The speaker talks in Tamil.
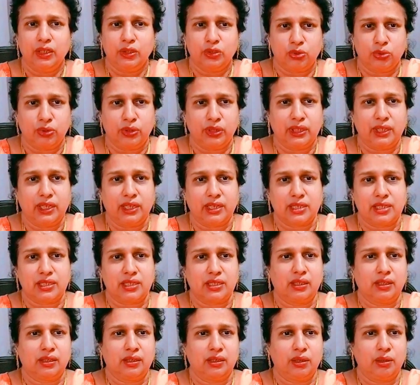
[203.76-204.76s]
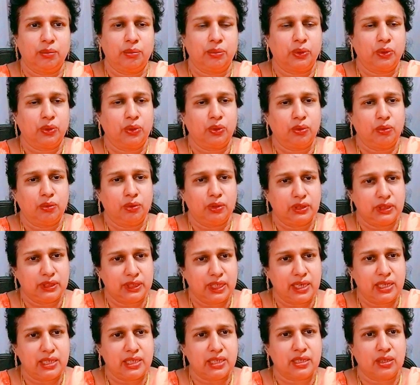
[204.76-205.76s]
சுடிதாஸு அப்புறம்
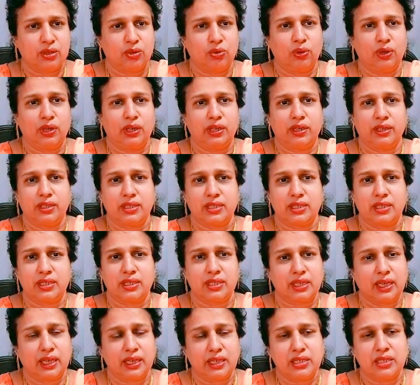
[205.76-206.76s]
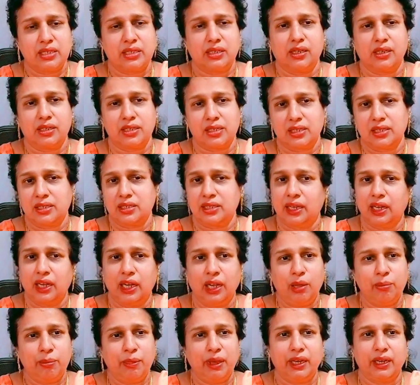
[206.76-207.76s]
ஜென்ஸுக்குள்ள ட்ரெஸ்ஸஸ் கிட்ஸ் ட்ரெஸ்ஸஸ்
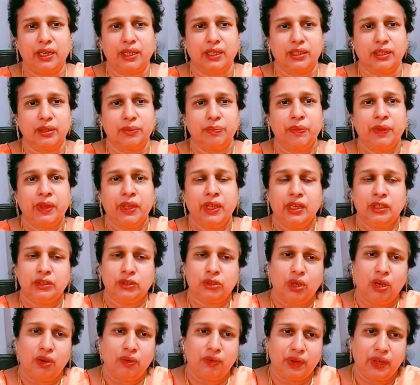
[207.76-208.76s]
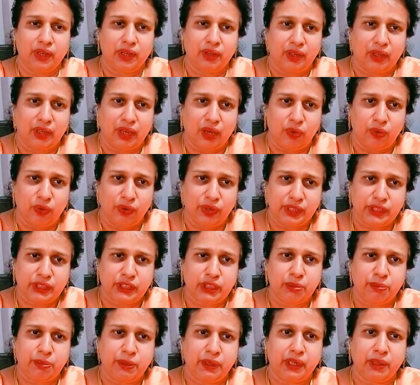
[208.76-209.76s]
எல்லாமே இருக்குது ஸோ அவங்க அவங்க
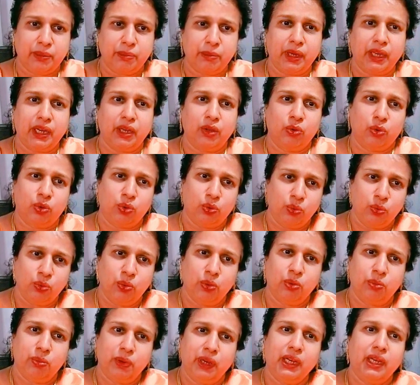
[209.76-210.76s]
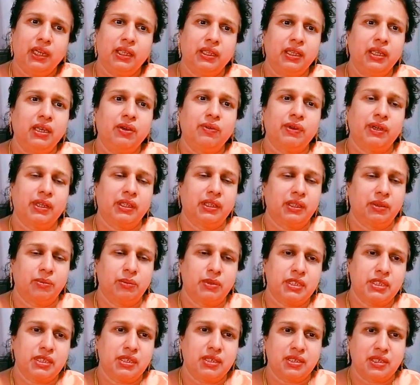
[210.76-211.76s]
இஷ்டப்பட்ட மாதிரி ஒரு நூறுரூபாயிலேருந்தே அவங்க அந்த
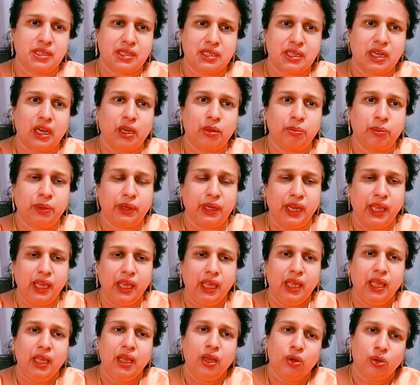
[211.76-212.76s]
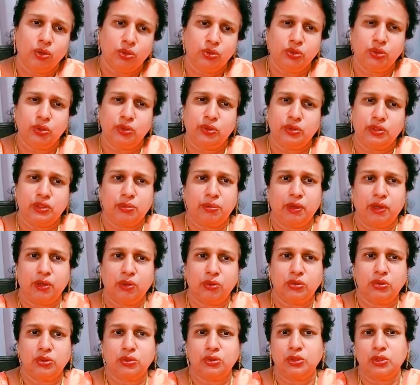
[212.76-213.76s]
பிஸ்னஸை ஸ்டார்ட் பண்ணி கொஞ்சம் கொஞ்சமாக
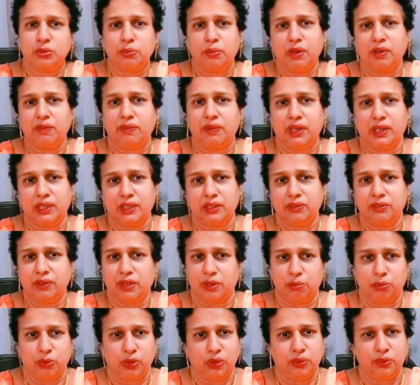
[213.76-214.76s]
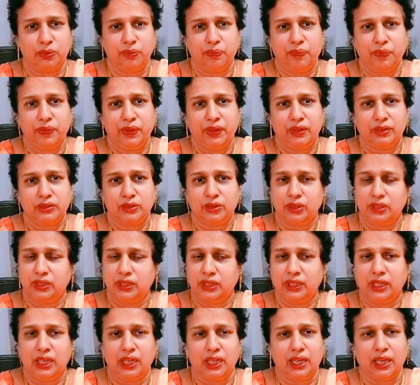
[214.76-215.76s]
கொஞ்சம் கொஞ்சமாக வளர்ந்து வர முடியும் ஸோ
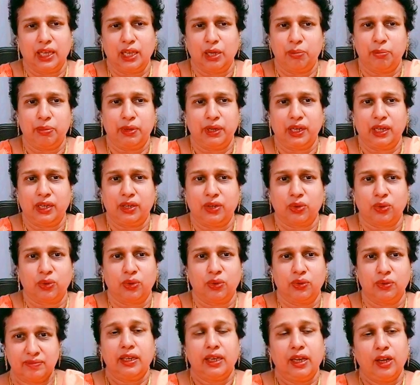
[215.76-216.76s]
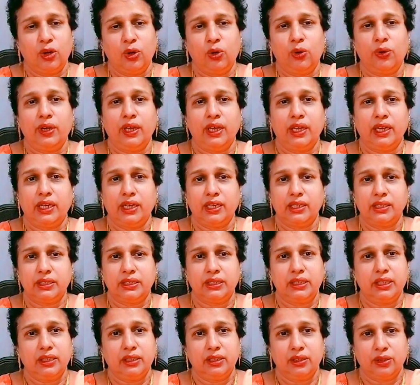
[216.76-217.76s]
இதுக்கு நாங்கள் ஹெல்ப் பண்ணிகிட்ருக்கோம் எங்களோட
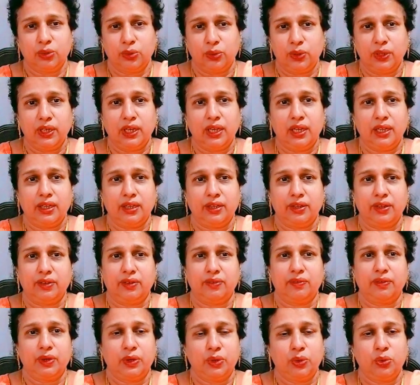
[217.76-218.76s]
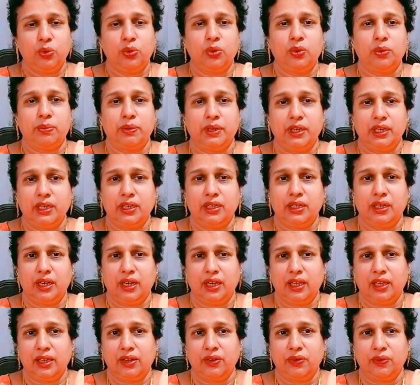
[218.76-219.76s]
இணைஞ்சு தொழிலில் வரணும் அப்படின்னு
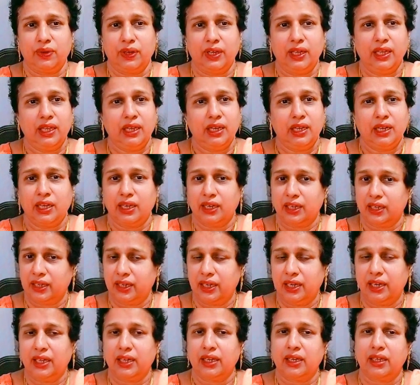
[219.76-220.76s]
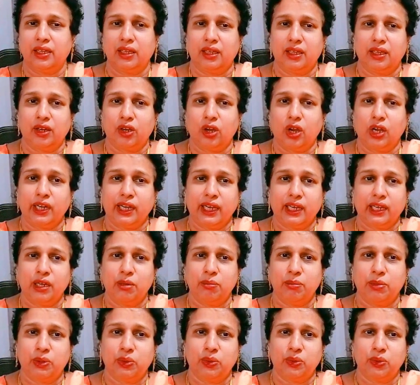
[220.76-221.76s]
நினைக்கிறவங்க நாங்கள் கீழே காண்டாக்ட்
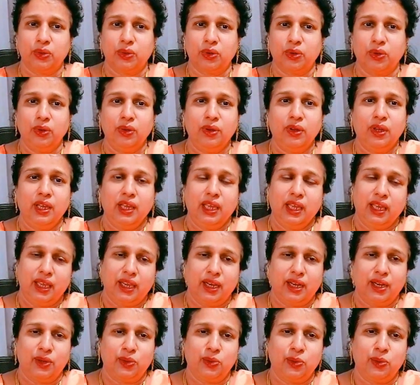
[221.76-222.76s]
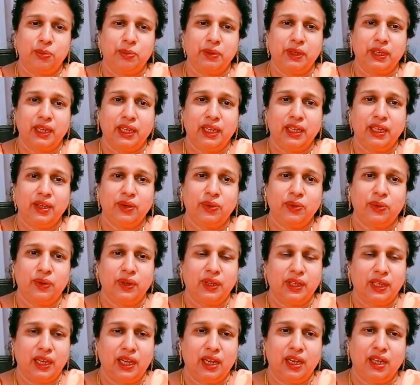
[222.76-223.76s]
நம்பர் கொடுக்குறோம் எங்களை கூப்பிடுங்க
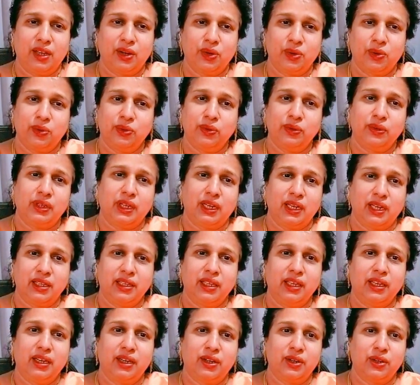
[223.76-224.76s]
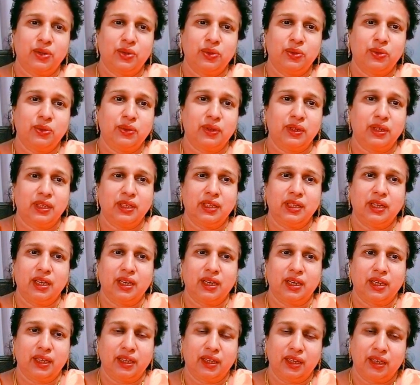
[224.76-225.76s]
உங்களுக்கு எல்லாருக்கும் நல்லதே நடக்கணுங்கிறத
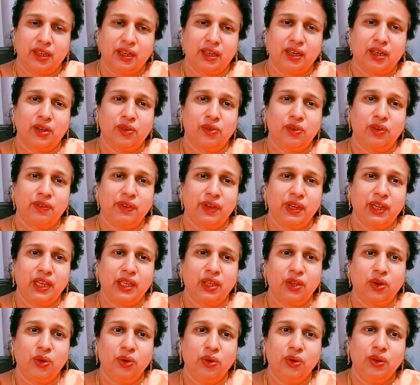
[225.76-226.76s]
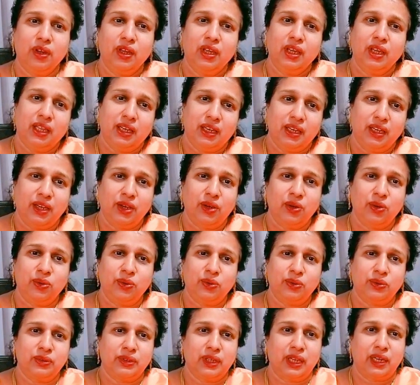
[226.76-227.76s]
நாங்கள் கடவுளை வேண்டிக்கிறோம் நீங்களும்
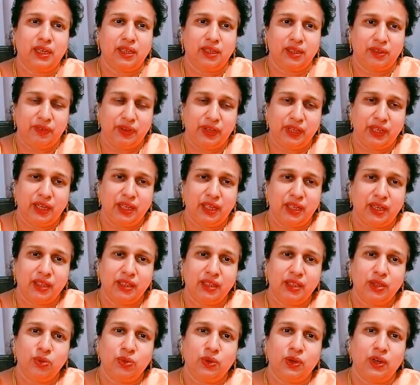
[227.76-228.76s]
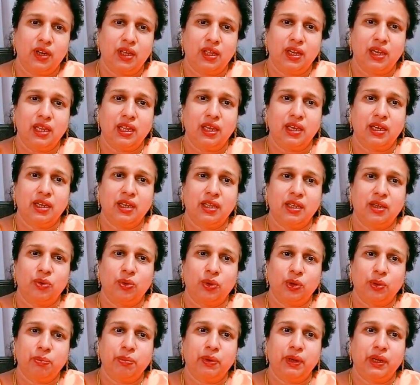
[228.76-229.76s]
நல்ல வீட்டில் இருந்து உங்களால் என்ன
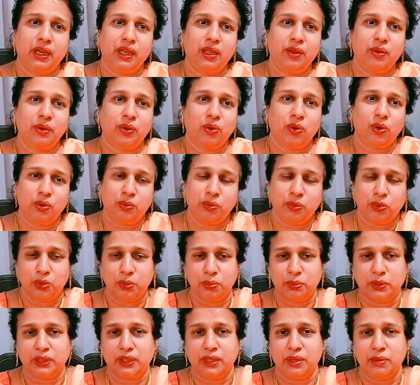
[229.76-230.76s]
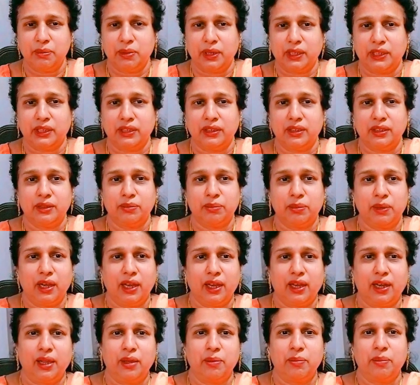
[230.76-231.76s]
ஒர்க் பண்ணி குடும்பத்தையும் பார்த்துட்டு
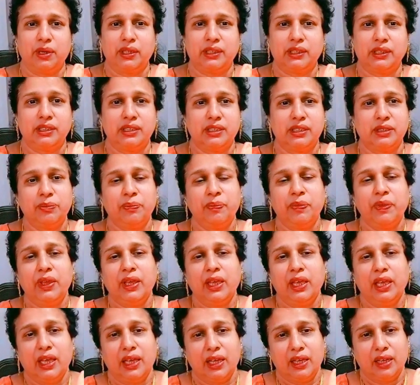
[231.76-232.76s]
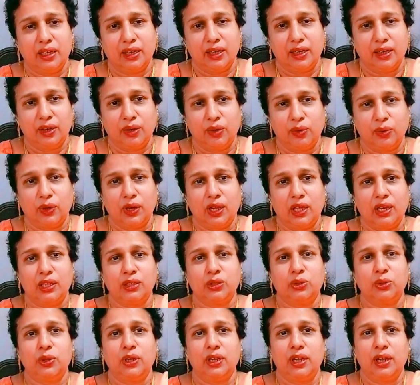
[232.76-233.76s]
பிள்ளைங்களையும் பார்த்துட்டு
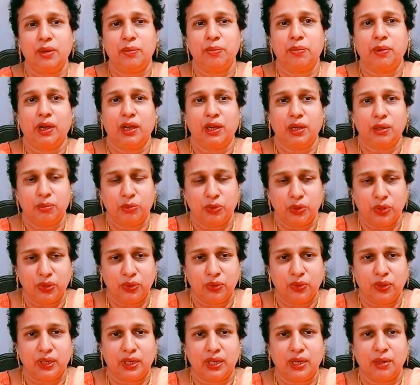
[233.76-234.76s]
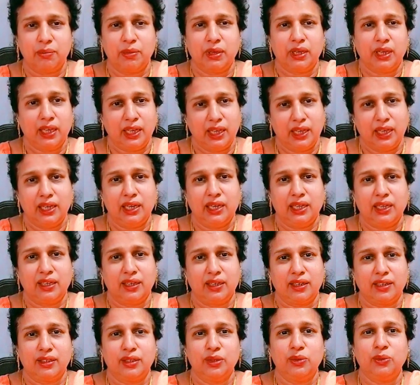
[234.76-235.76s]
உங்களால் தொழிலையும் பார்க்க முடியுங்கிற நம்பிக்கை எங்களுக்கு
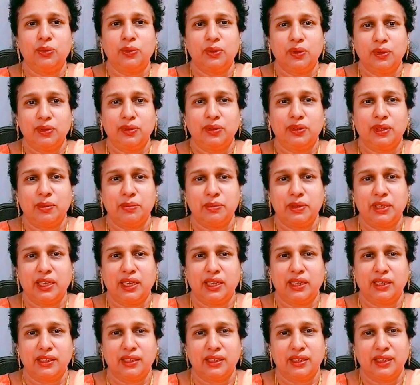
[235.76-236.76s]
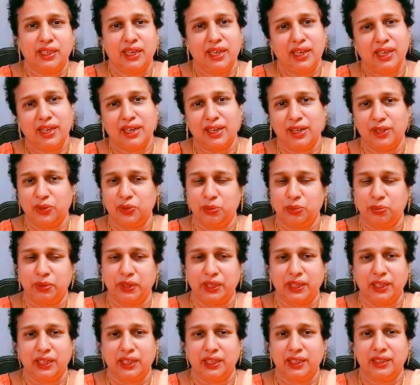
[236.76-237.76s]
இருக்குது உங்களுக்கும் நம்பிக்கை இருந்ததுன்னா எங்களை
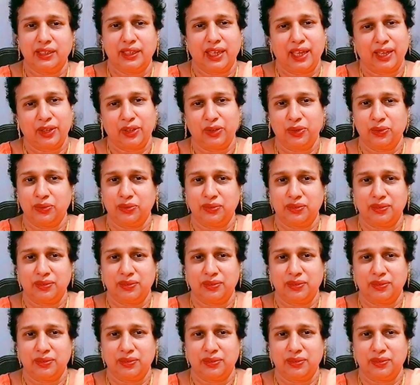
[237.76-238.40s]
கூப்பிடுங்க தேங்க்யூ